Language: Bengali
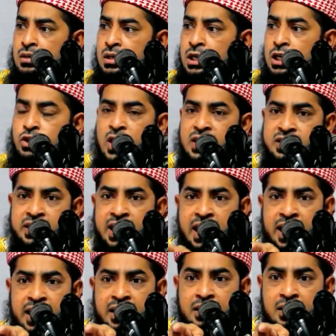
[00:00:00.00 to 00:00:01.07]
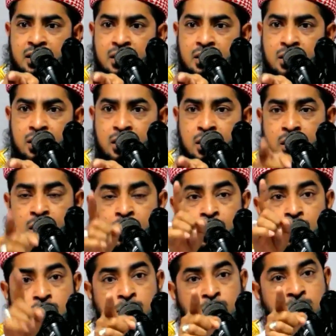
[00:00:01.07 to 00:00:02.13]
কিছু আছে না নাই
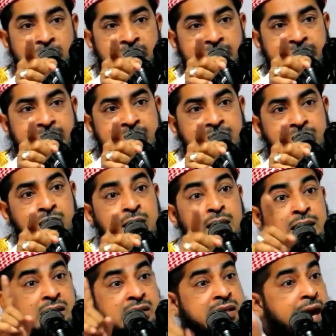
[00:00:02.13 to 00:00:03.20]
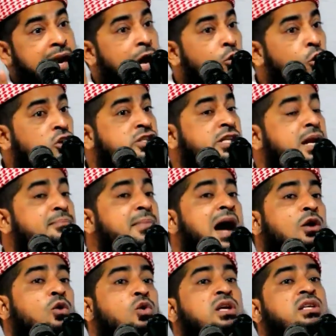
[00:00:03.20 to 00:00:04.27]
মনে রাখেন যারা ওসরে
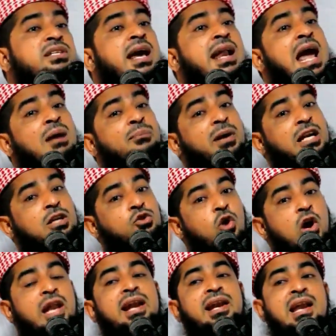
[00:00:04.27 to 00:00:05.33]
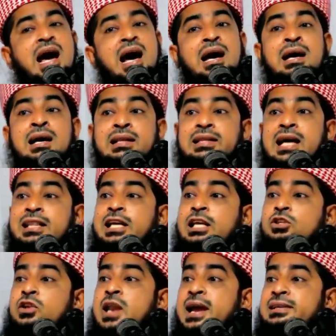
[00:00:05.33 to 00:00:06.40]
মাকুলি যারা একবারে চলেন না তাদের
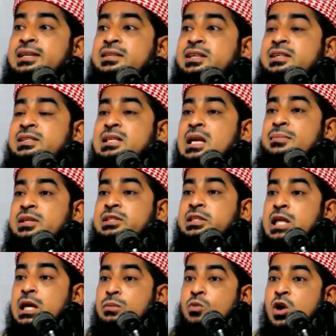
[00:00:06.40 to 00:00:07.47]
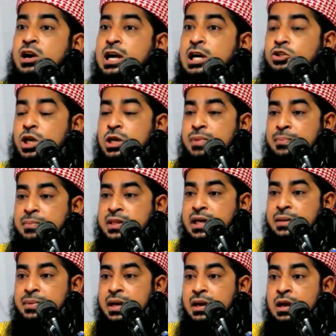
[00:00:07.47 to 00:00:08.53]
জন্য একটা সিস্টেম আছে এদেরকে মক্কা শরীফ আপনি
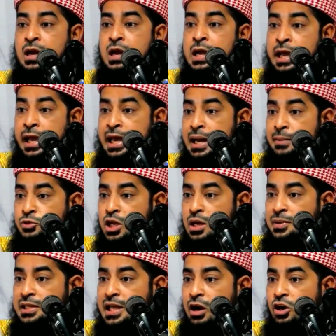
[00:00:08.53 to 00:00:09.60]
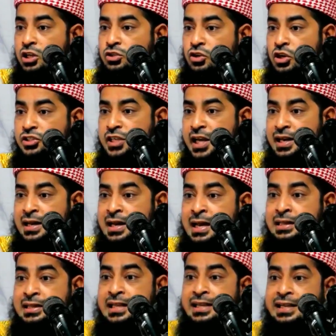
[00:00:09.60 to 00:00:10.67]
দেখবেন হেরেম শরীফে যারা হজ করছেন
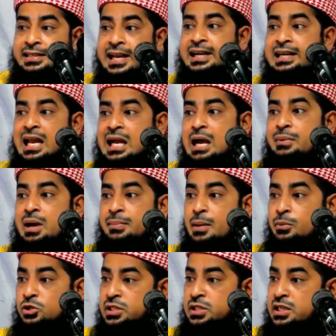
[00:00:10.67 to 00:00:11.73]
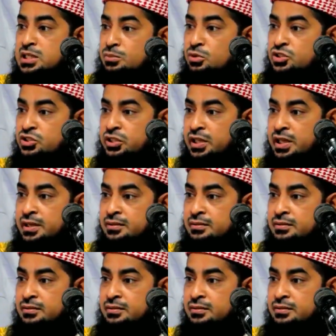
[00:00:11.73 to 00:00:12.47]
তাদের টেক লাগাবার ব্যবস্থা আছে মসজিদে